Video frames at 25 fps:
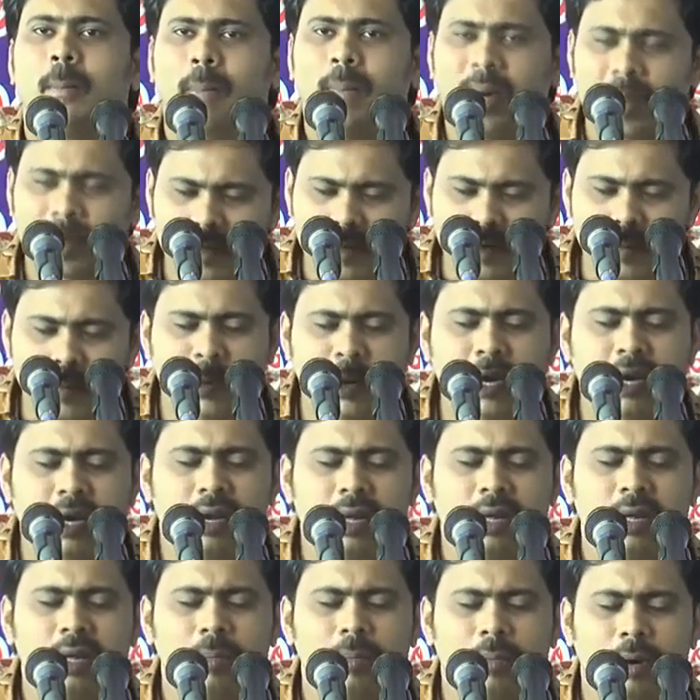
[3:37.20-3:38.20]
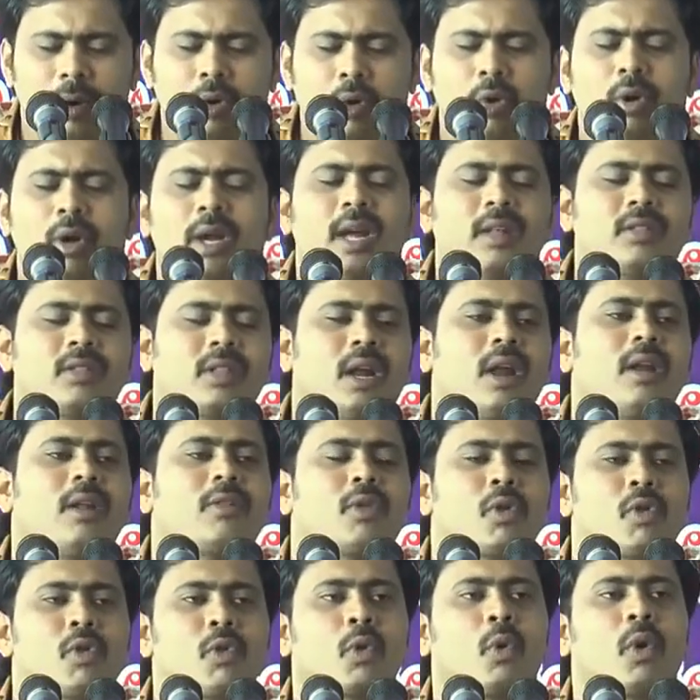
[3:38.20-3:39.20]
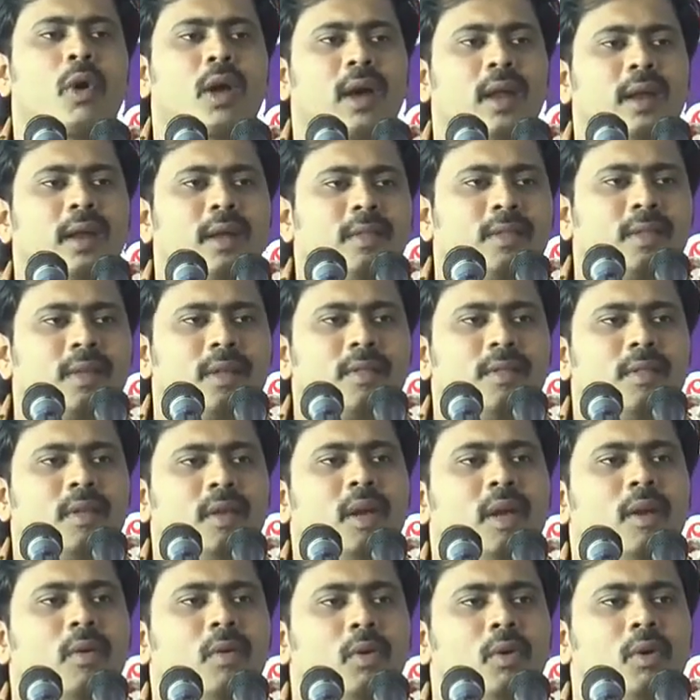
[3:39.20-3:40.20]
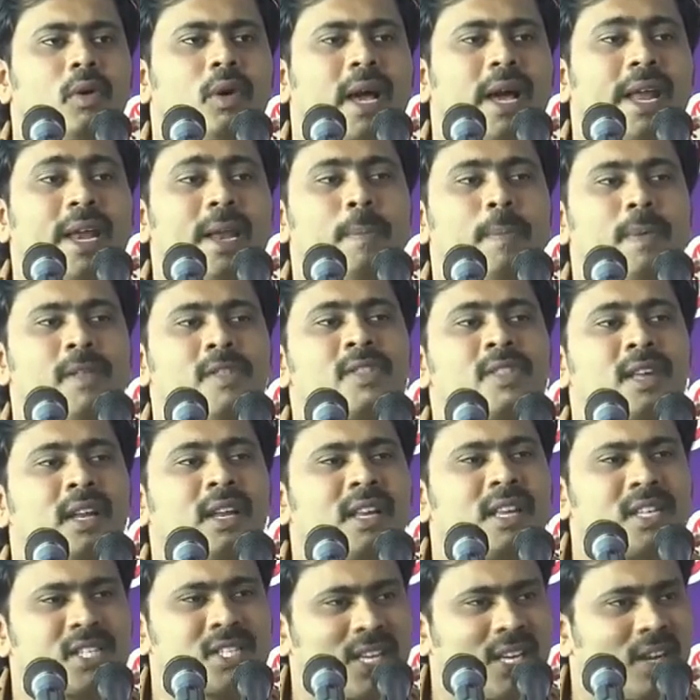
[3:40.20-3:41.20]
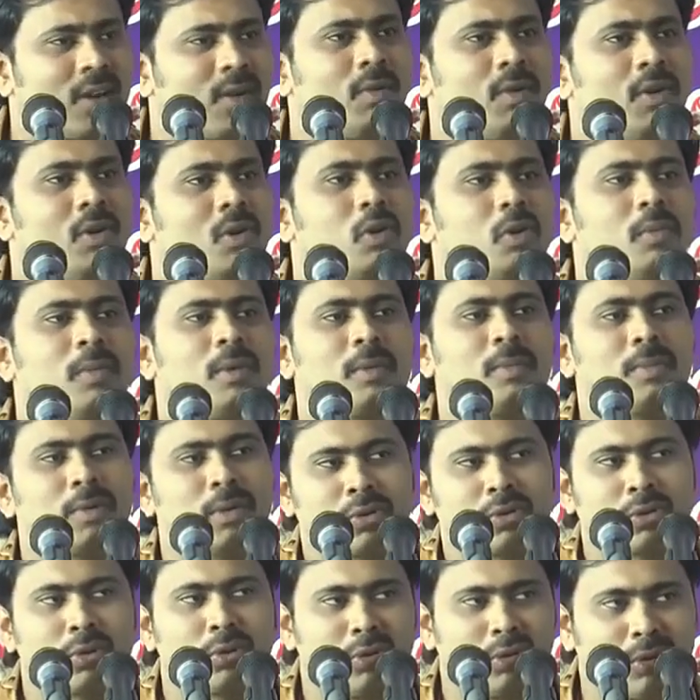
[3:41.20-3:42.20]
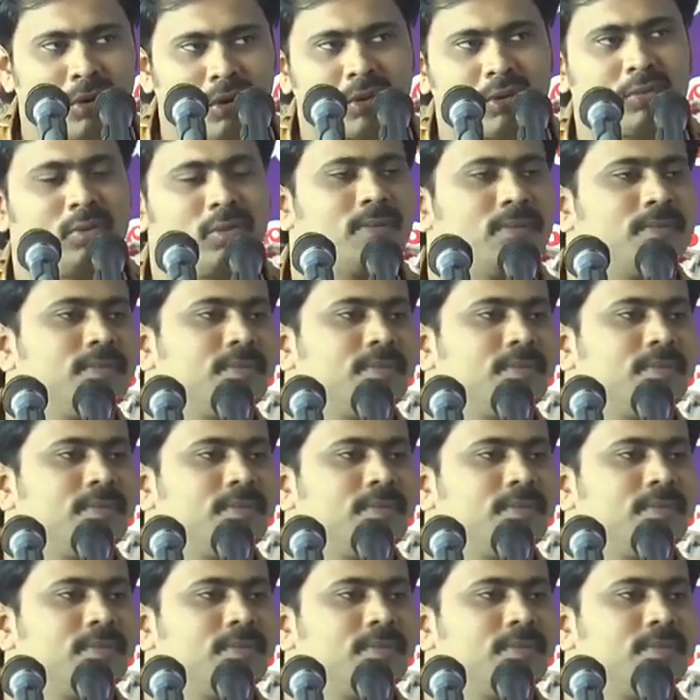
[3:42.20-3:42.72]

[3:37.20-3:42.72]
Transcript: మనసు పెట్టి మనోనేత్రాలతో చూడగలిగితే దేవుడు కనిపించని క్షణం అంటూ మన బ్రతుకులు ఉండదు